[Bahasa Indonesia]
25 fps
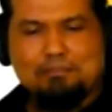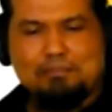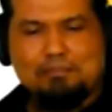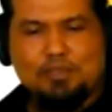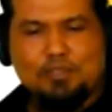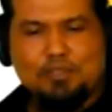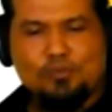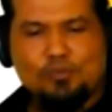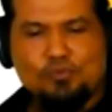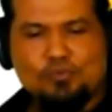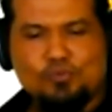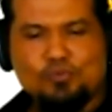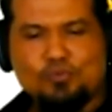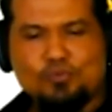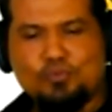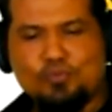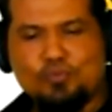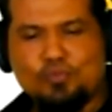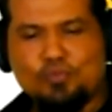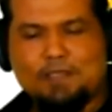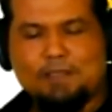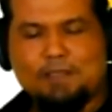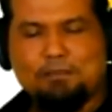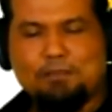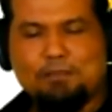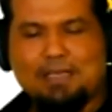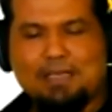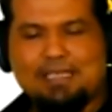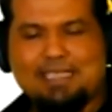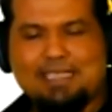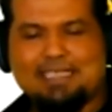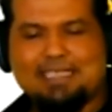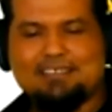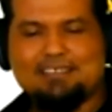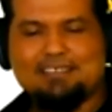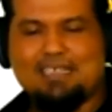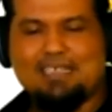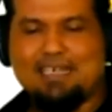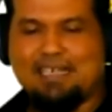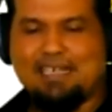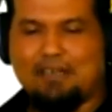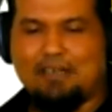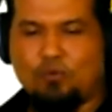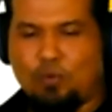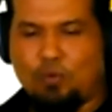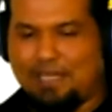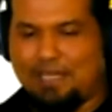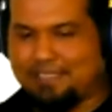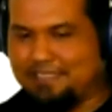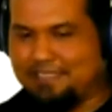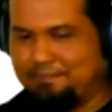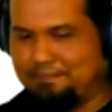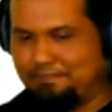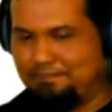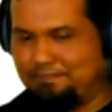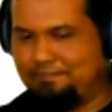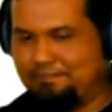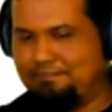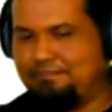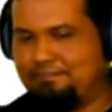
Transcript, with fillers: merujuk kepada syarat wajib.